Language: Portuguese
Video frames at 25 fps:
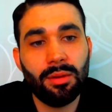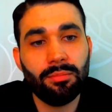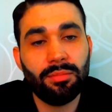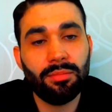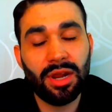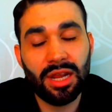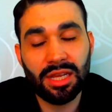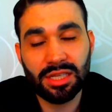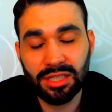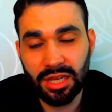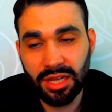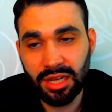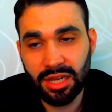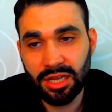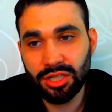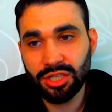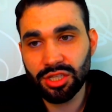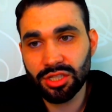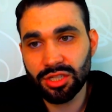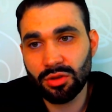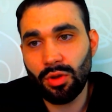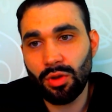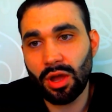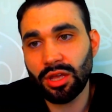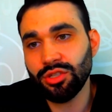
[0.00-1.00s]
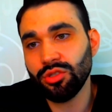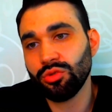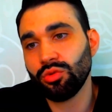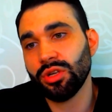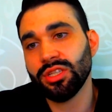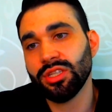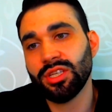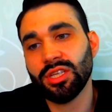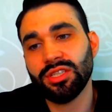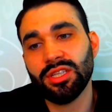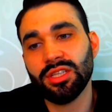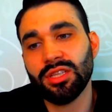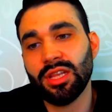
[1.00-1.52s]
presentes em quase
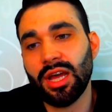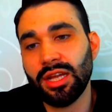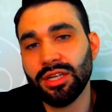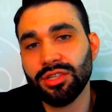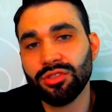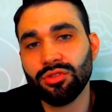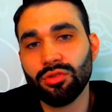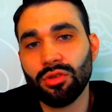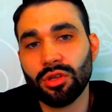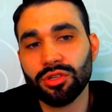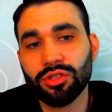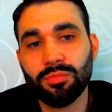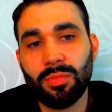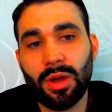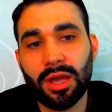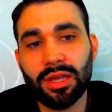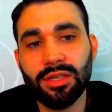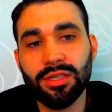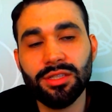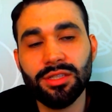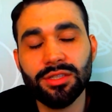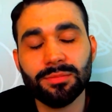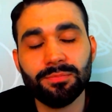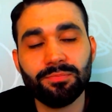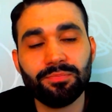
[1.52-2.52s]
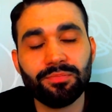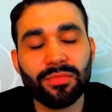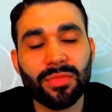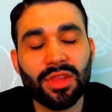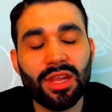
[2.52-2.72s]
todas as cidades do nosso país